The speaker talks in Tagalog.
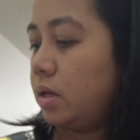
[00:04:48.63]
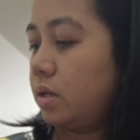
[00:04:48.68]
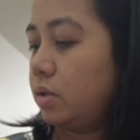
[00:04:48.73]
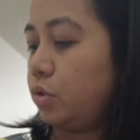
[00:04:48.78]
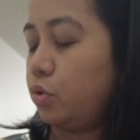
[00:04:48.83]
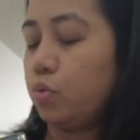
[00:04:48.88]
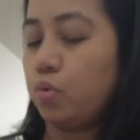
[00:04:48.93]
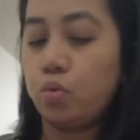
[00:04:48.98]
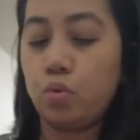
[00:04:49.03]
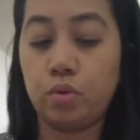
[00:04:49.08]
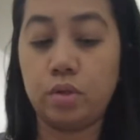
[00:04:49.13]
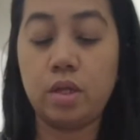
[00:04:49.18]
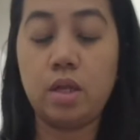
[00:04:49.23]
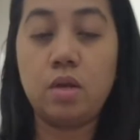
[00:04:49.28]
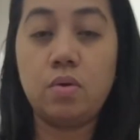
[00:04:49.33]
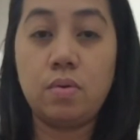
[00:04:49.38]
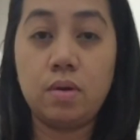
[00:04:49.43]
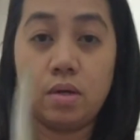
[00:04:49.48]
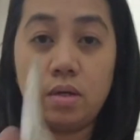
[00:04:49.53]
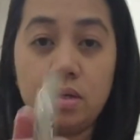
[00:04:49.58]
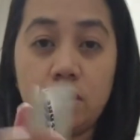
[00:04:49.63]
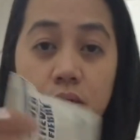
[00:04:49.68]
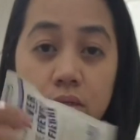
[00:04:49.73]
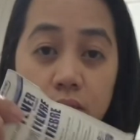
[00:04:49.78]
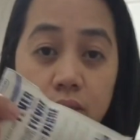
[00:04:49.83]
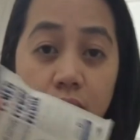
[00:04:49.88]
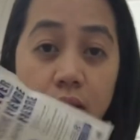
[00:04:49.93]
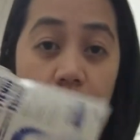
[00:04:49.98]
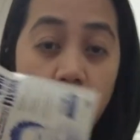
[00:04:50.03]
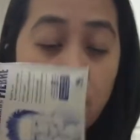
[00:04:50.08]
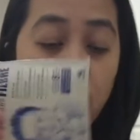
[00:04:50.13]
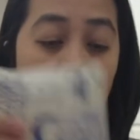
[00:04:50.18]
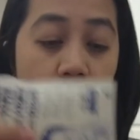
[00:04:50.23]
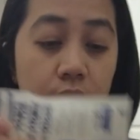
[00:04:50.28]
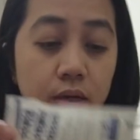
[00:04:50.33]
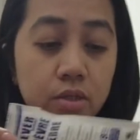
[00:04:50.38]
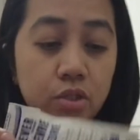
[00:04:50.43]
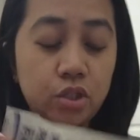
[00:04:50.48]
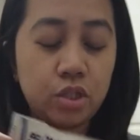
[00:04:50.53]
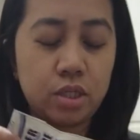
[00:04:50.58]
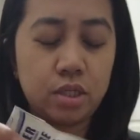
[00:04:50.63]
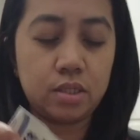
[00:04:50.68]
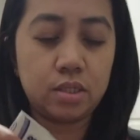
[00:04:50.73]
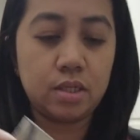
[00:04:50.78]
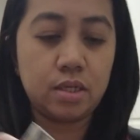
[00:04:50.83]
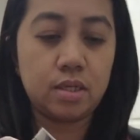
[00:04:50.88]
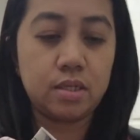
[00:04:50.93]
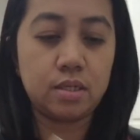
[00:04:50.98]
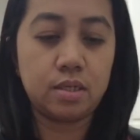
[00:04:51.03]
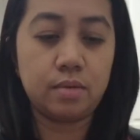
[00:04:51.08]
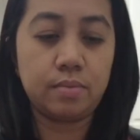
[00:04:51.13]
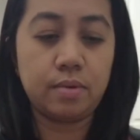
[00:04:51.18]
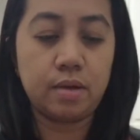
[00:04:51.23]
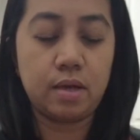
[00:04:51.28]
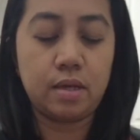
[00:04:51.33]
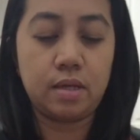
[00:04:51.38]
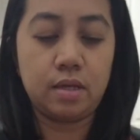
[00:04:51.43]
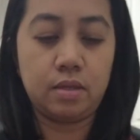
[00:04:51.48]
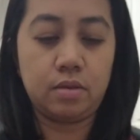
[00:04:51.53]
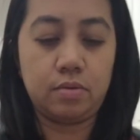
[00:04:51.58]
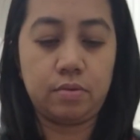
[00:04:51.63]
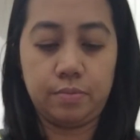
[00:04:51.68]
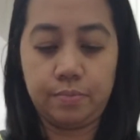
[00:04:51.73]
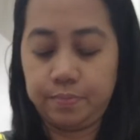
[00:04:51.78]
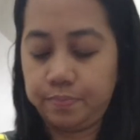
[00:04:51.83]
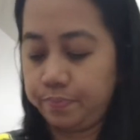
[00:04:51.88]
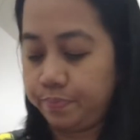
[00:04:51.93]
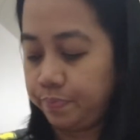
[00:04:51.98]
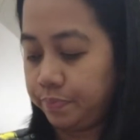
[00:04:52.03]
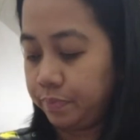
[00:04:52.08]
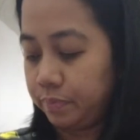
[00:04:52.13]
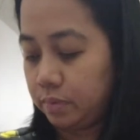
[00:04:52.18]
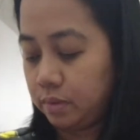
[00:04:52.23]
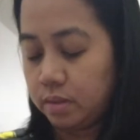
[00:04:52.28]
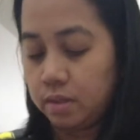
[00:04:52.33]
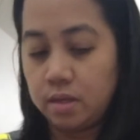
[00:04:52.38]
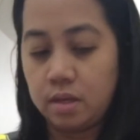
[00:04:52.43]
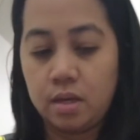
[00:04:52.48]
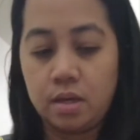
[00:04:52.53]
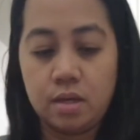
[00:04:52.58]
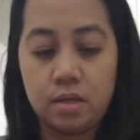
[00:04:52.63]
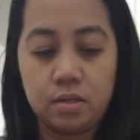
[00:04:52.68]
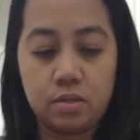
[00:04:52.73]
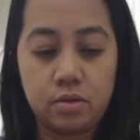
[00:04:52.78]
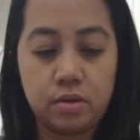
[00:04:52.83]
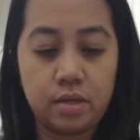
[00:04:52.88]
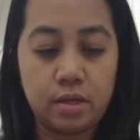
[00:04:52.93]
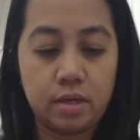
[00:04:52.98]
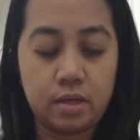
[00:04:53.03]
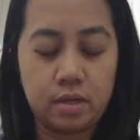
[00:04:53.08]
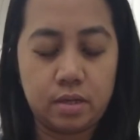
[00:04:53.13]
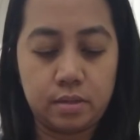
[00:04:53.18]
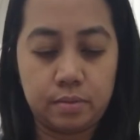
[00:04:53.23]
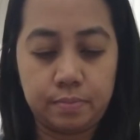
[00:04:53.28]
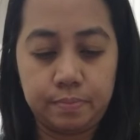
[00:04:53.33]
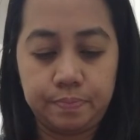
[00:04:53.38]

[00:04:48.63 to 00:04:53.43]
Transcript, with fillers: Two. Dalawang, dalawang sheet sa isang ganito. So, ayan.